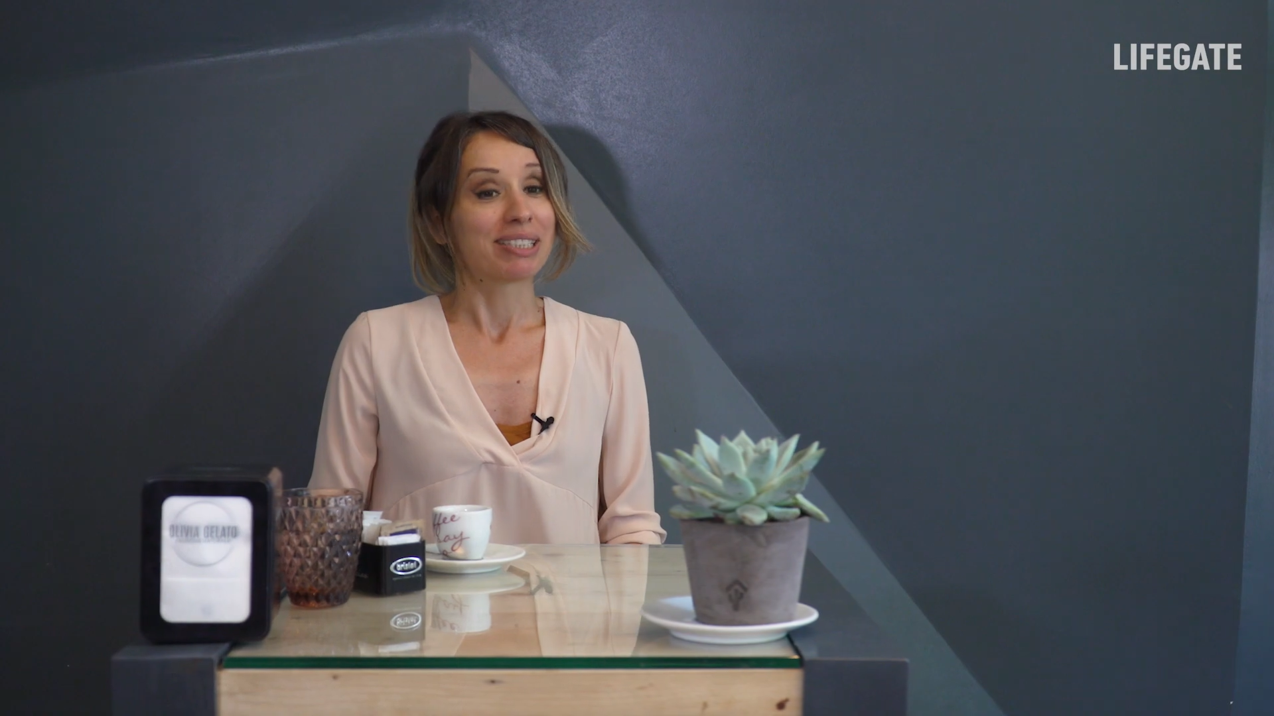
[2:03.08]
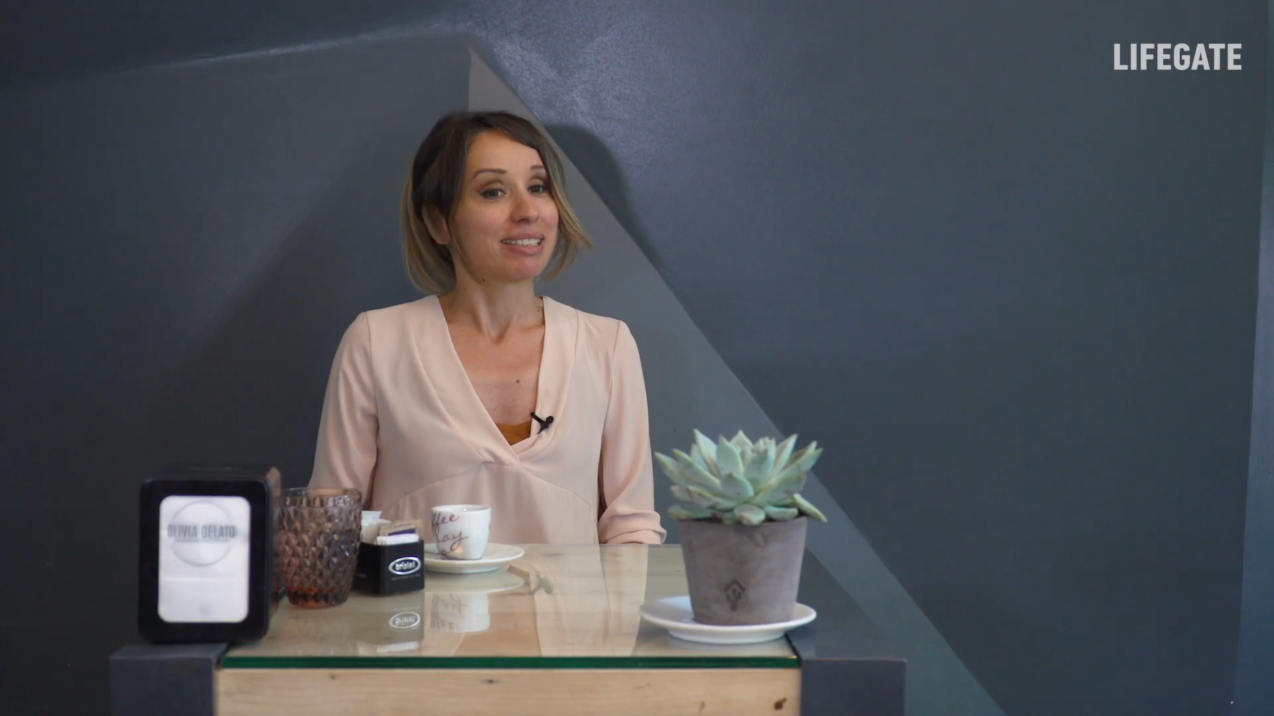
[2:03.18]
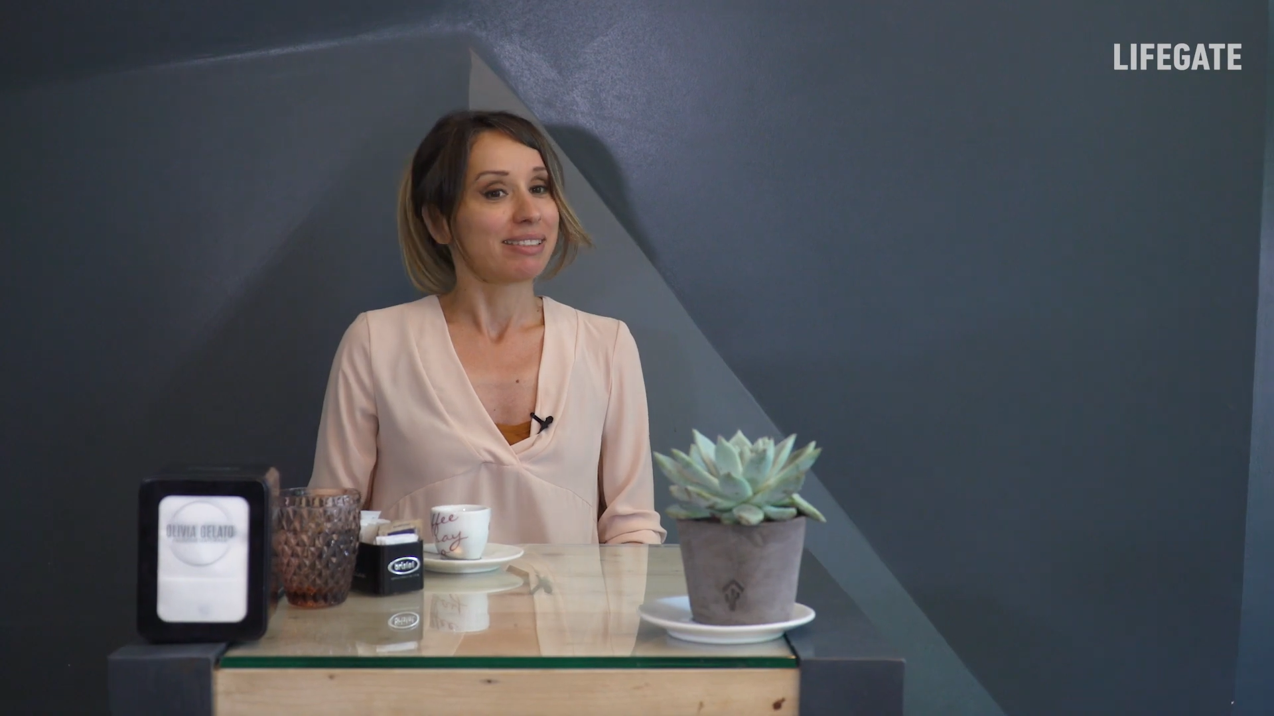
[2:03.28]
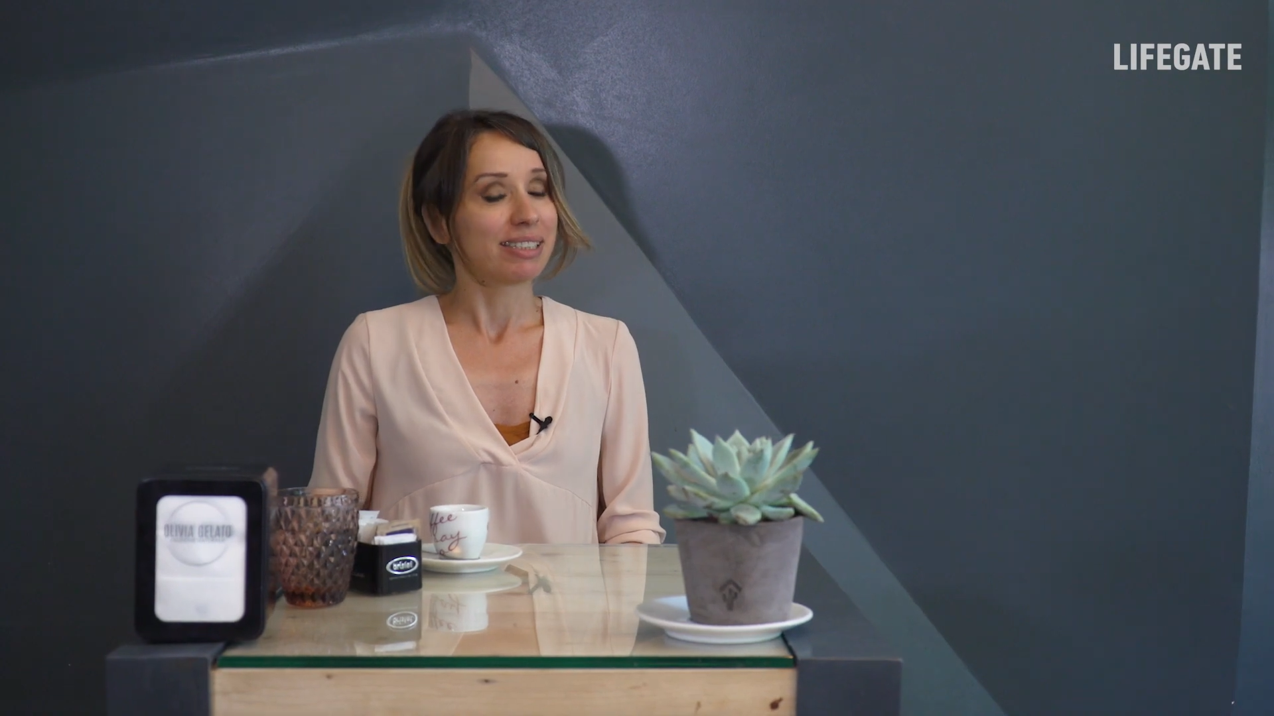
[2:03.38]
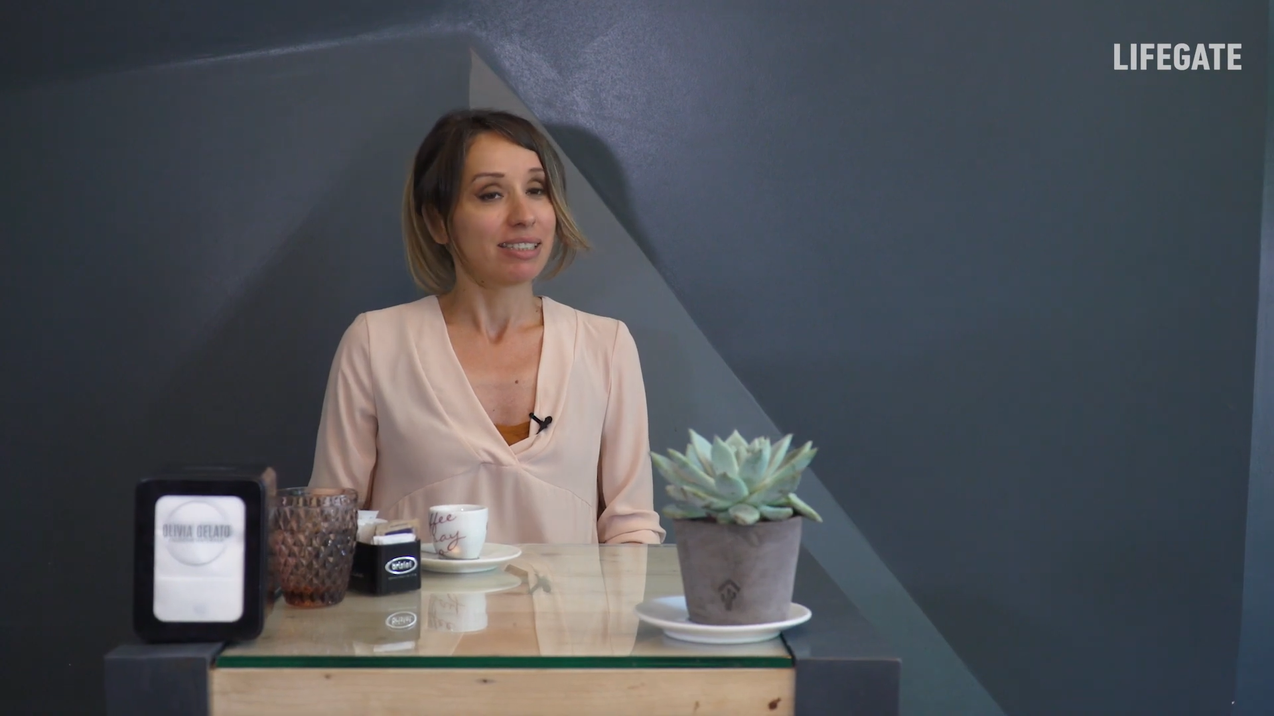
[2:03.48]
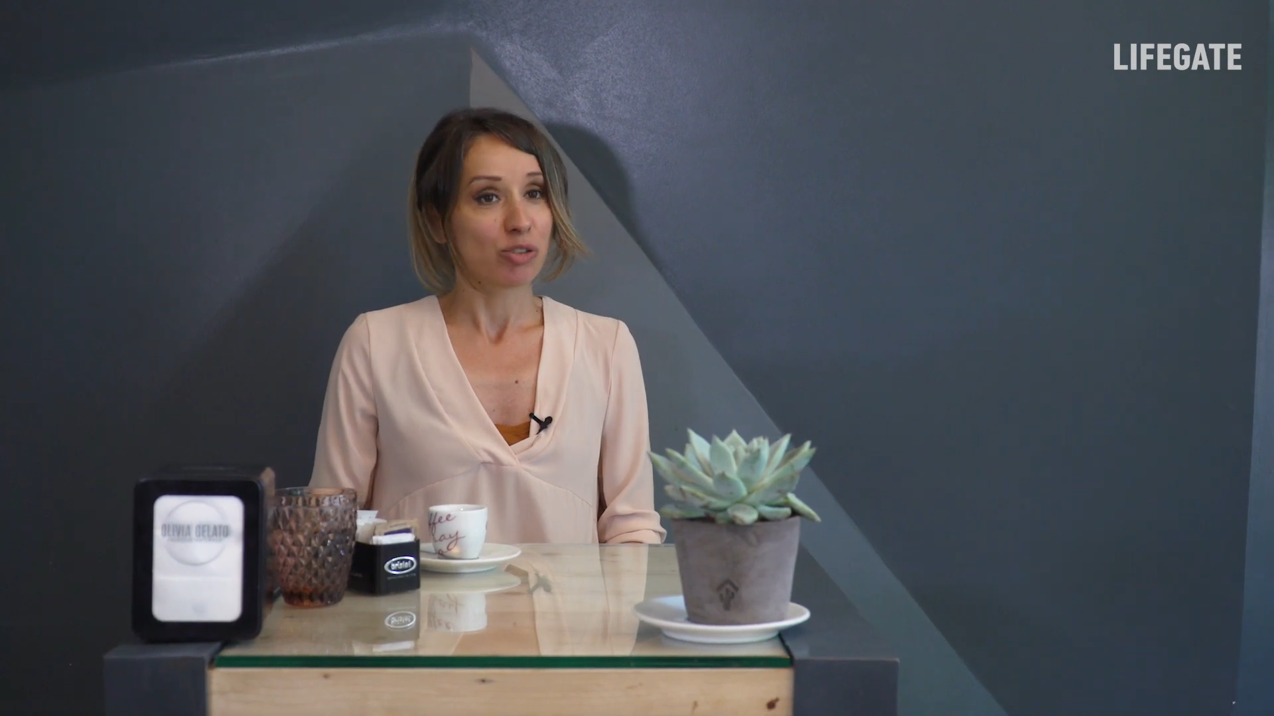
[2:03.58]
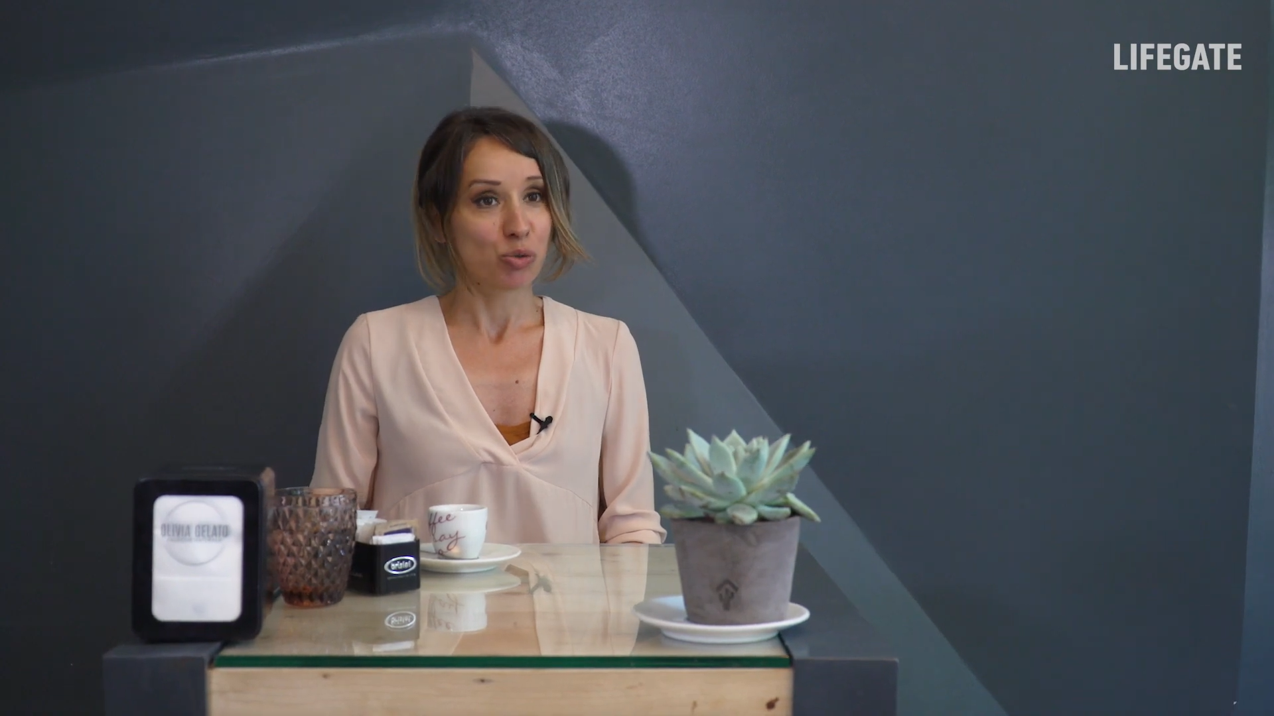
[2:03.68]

stata sin da